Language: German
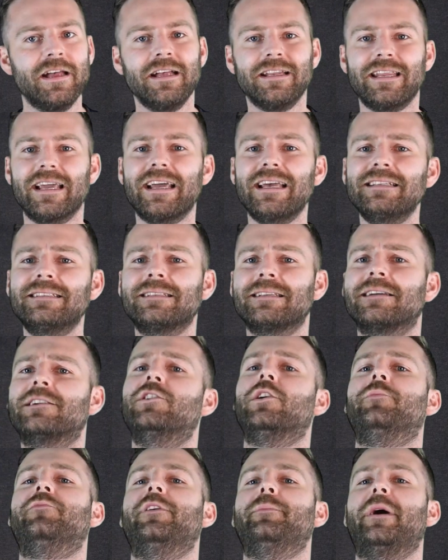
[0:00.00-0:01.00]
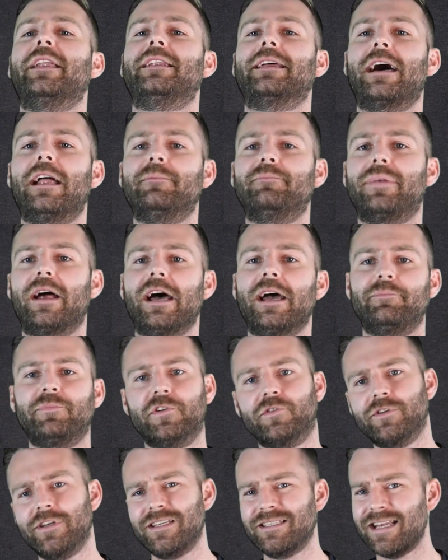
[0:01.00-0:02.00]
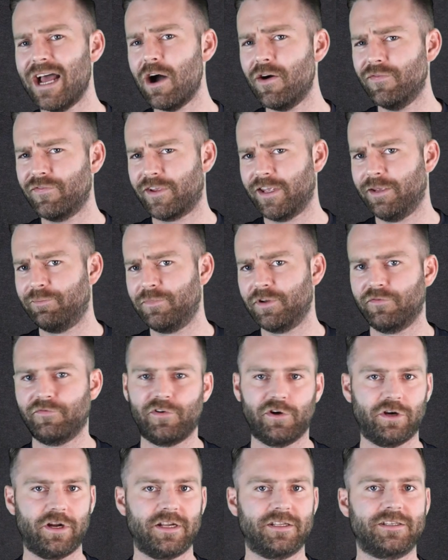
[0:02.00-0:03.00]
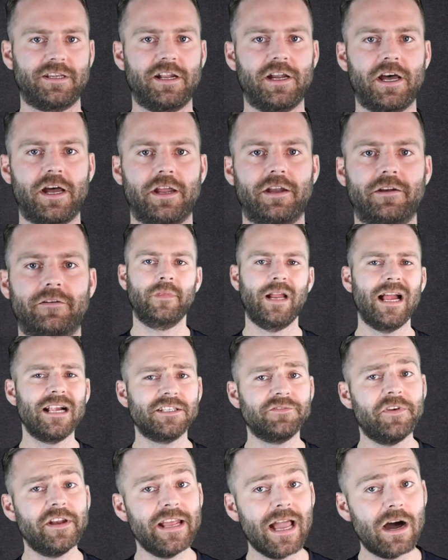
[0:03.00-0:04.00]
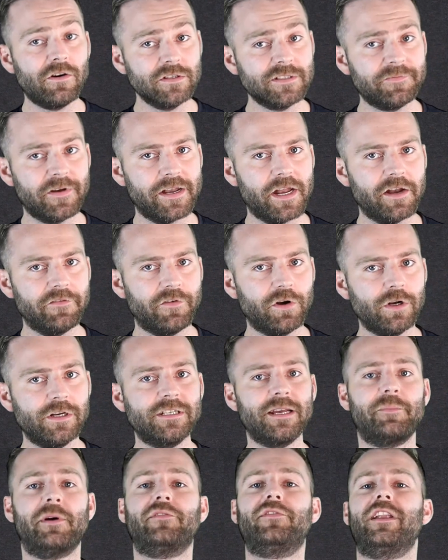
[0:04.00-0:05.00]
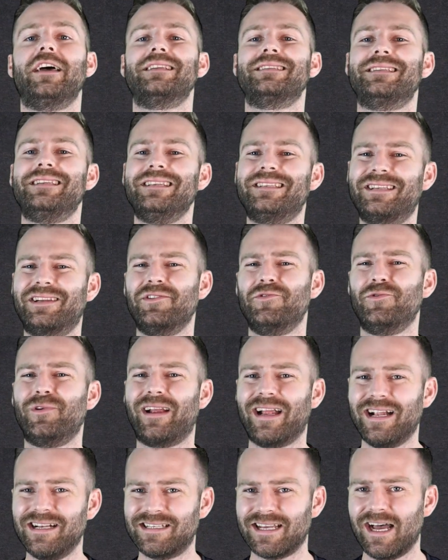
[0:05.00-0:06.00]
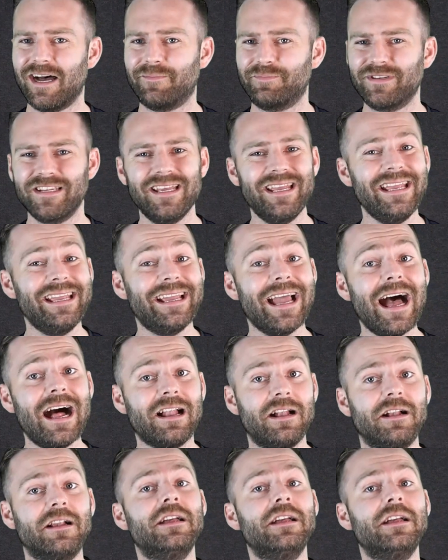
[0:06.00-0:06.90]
Der Rest kommt, wenn man dran bleibt und nicht aufgibt, von ganz allein. Also wenn ihr auswandern wollt, aber vielleicht nicht genug Geld habt, egal.